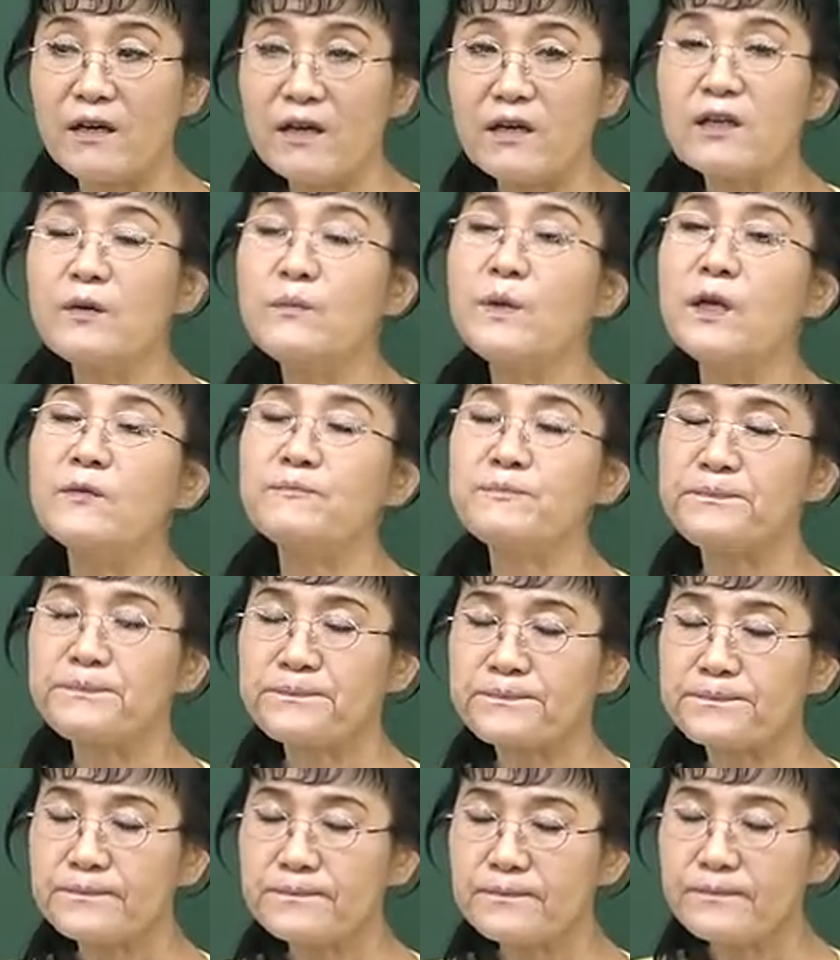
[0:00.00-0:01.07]
그러면
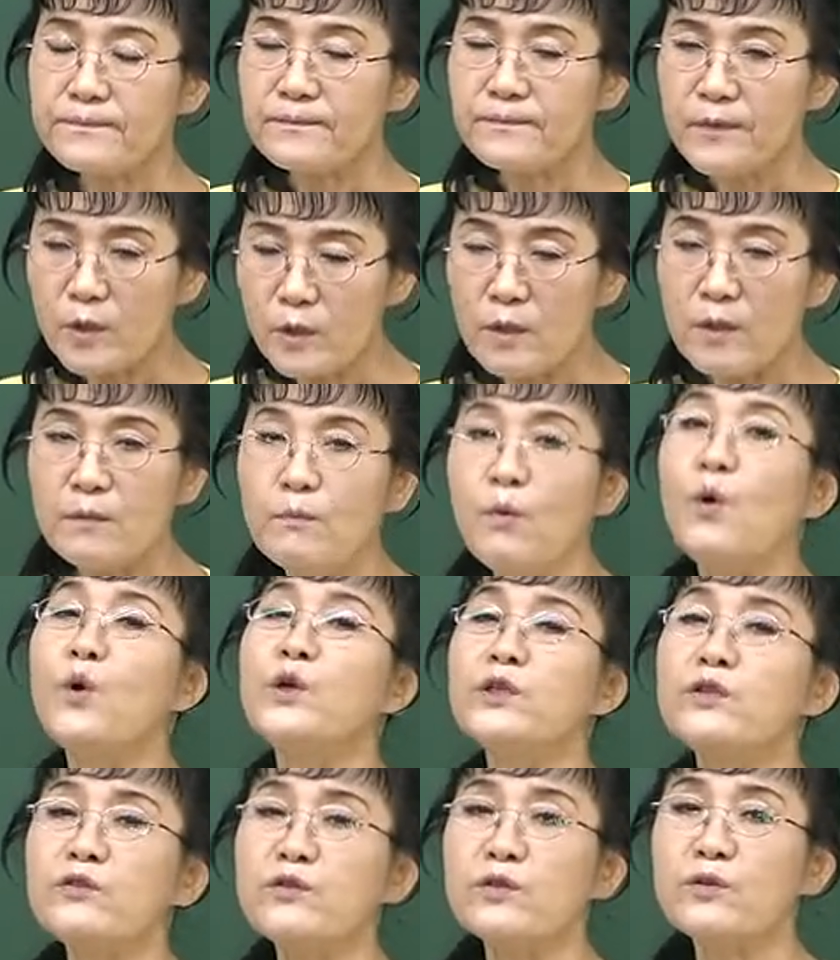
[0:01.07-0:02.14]

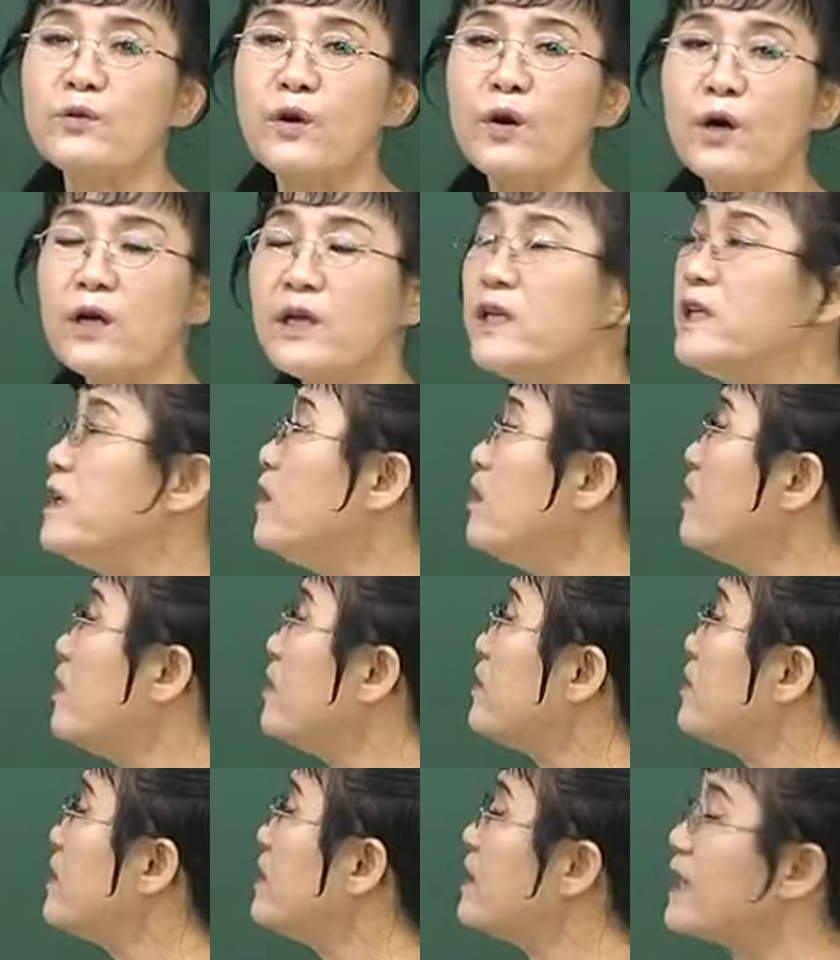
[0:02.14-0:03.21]
모기도 그렇고 이런
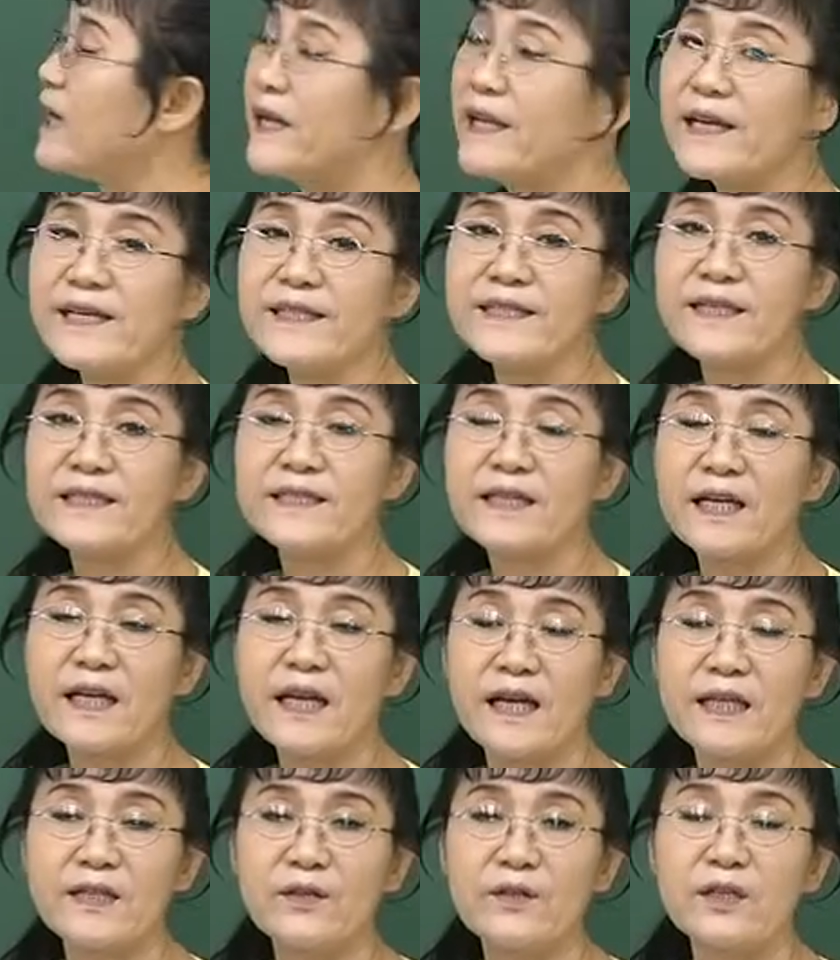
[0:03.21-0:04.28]
것들이 다리가 새상이
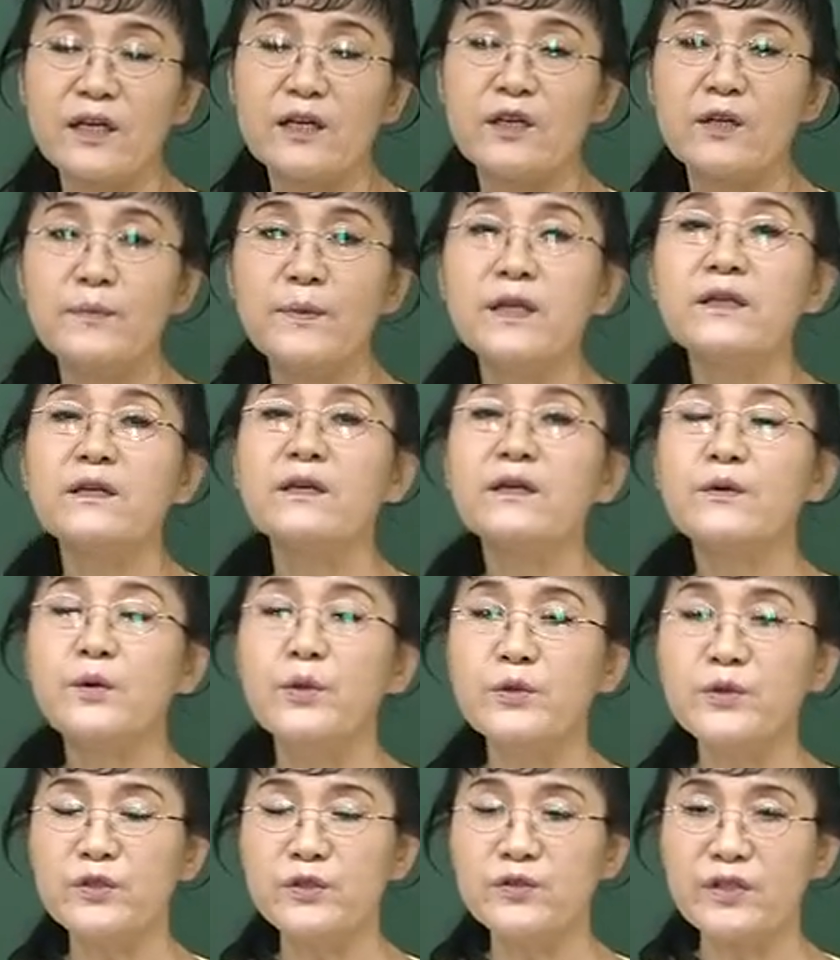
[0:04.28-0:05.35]
아니거나 그러면
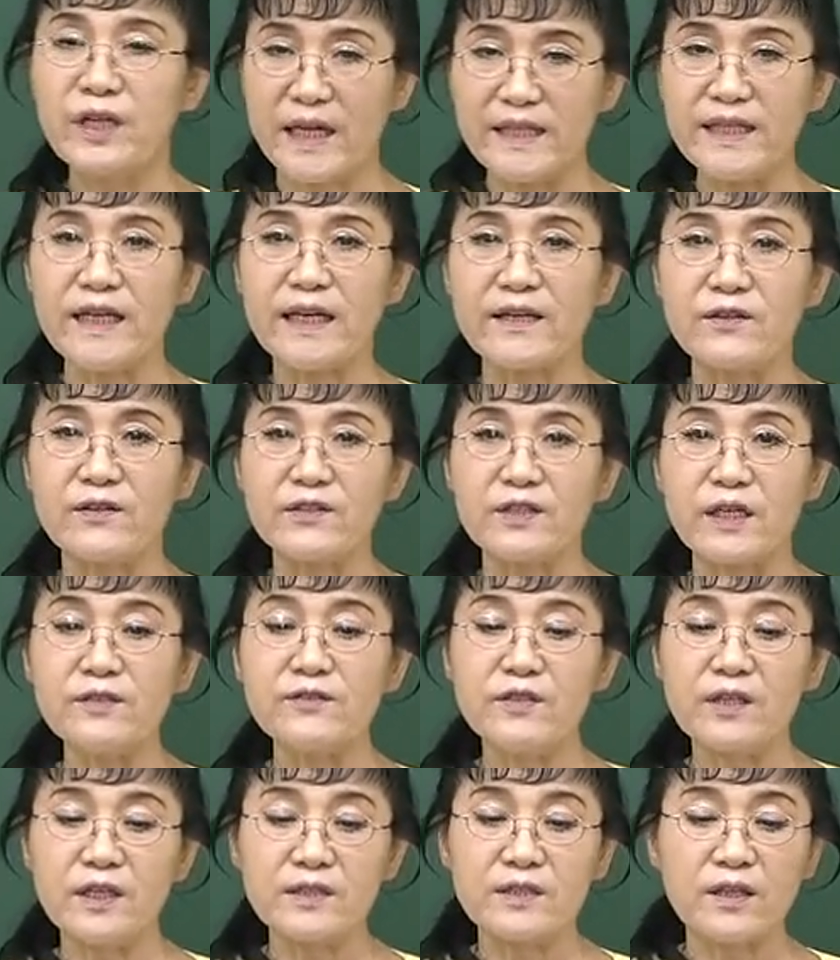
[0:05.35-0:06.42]
곤충은 아니라는 거죠. 알
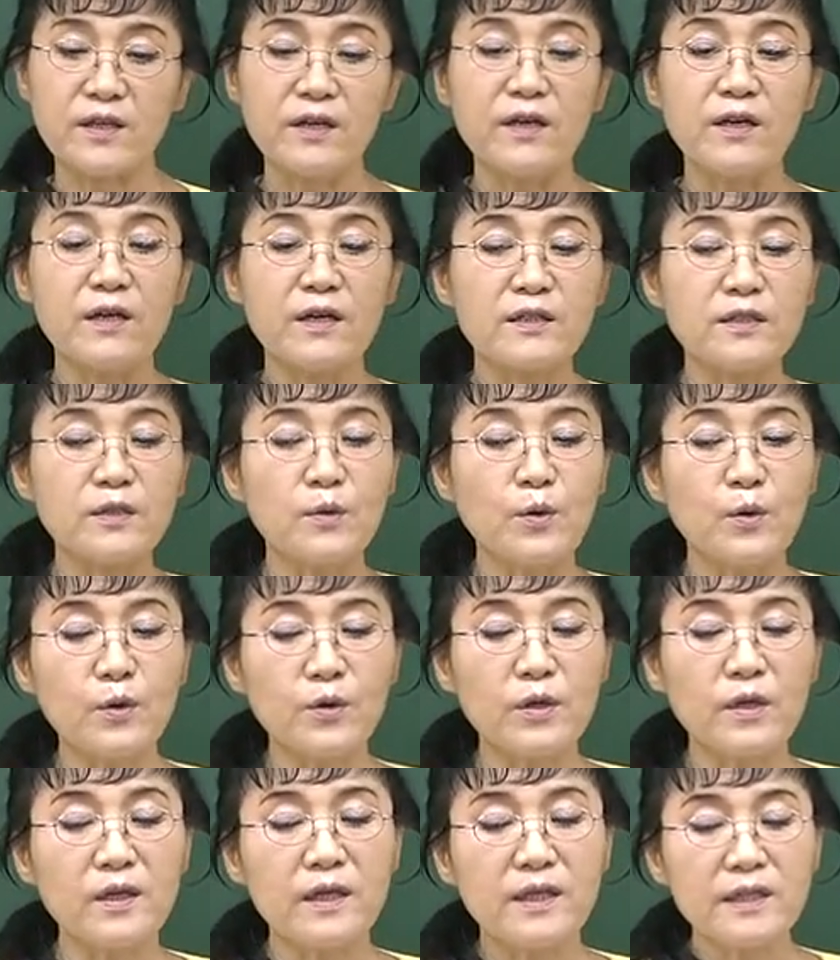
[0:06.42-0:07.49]
수 있겠어요? 그래서
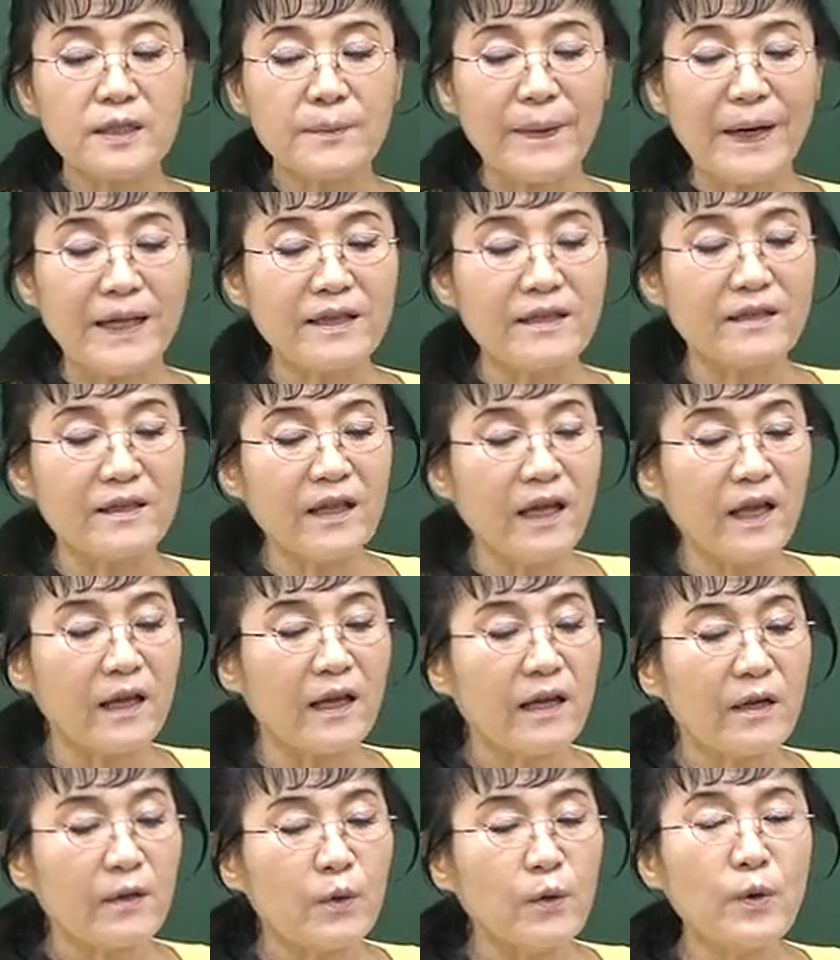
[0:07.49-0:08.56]
요거를 이제
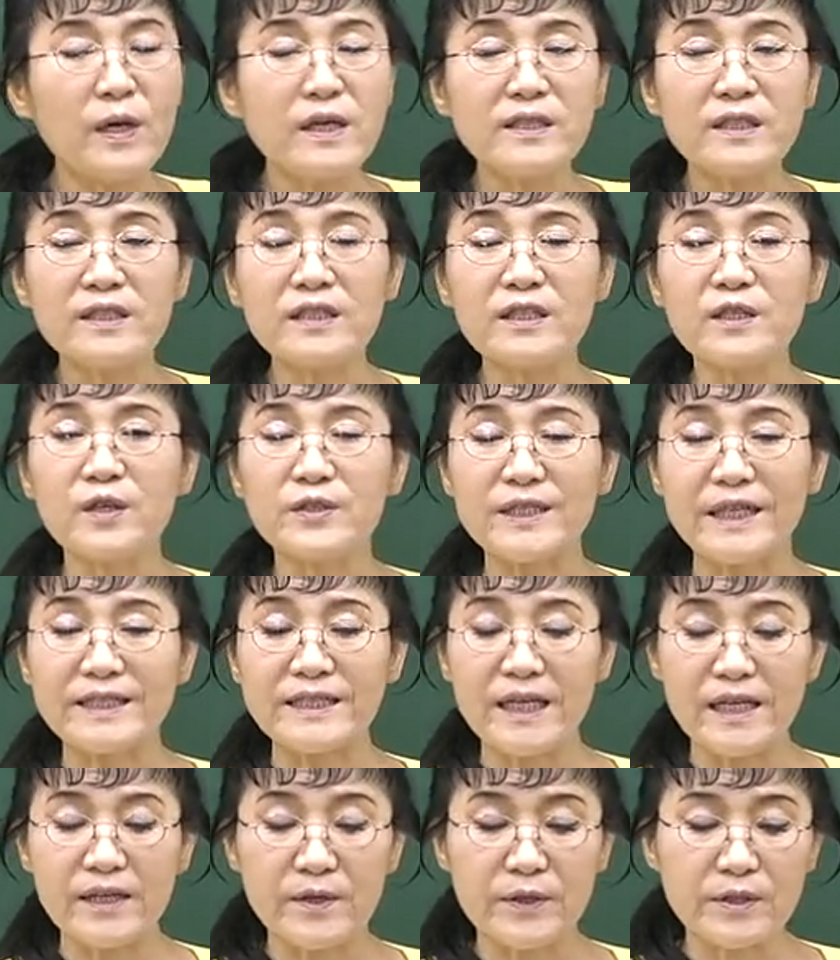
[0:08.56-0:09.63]
봤는데 요것은 이제 더
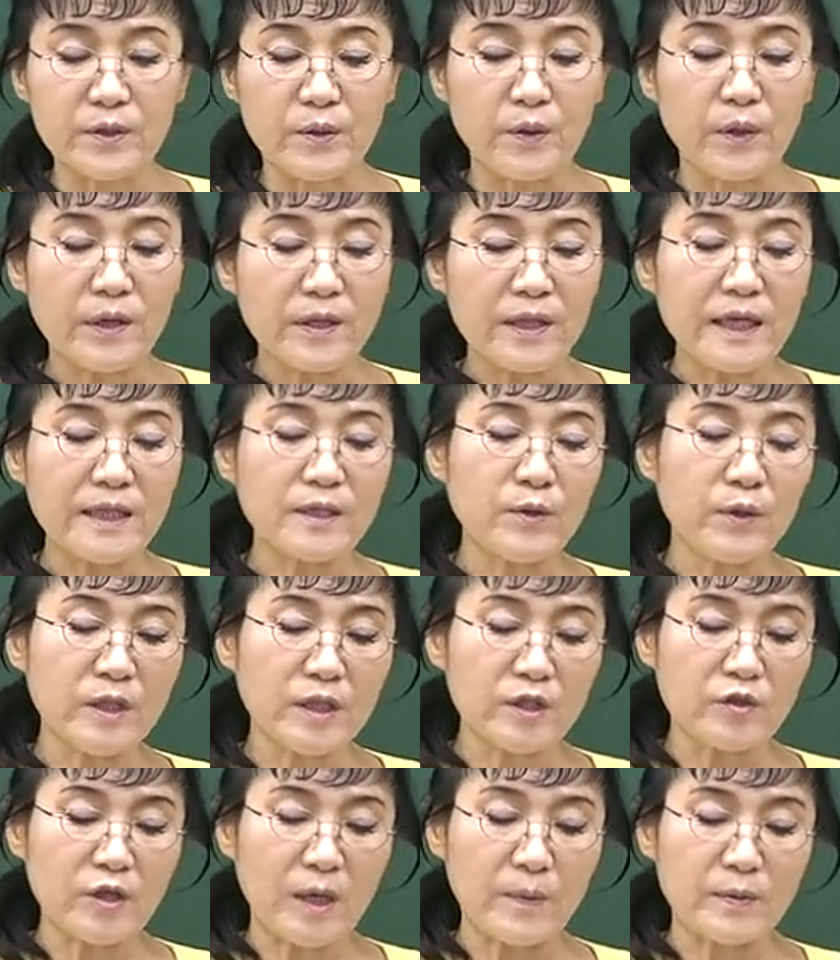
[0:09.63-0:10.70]
자세할 것이고 다시
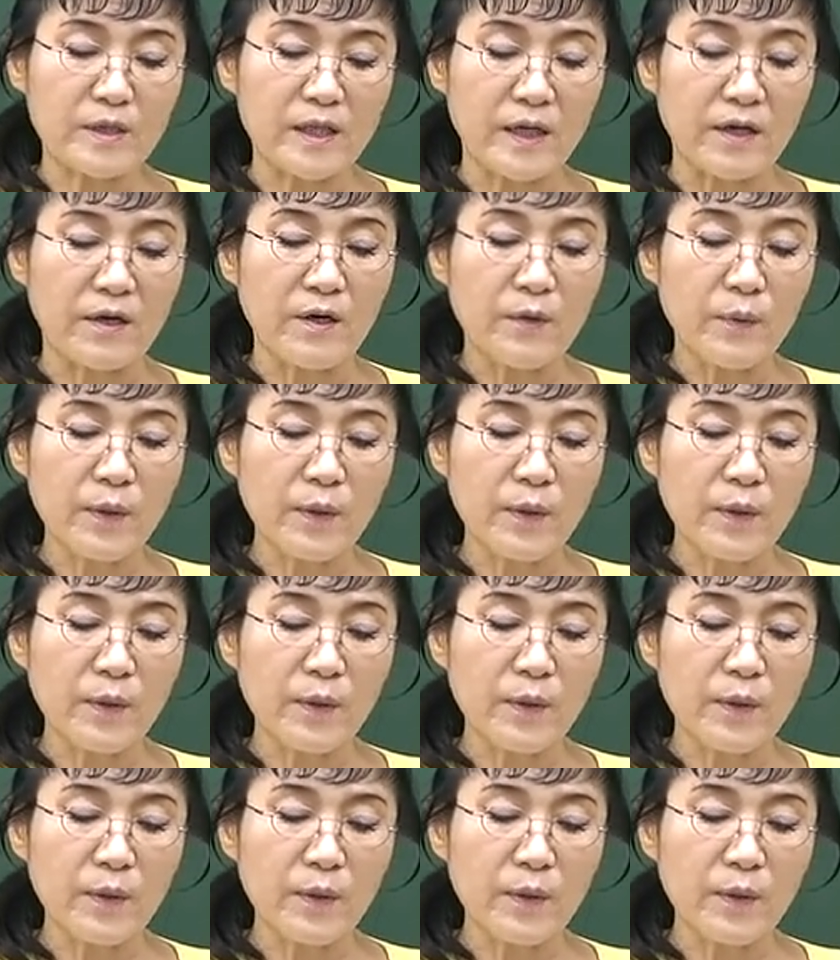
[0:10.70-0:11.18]
원위치로 와보세요.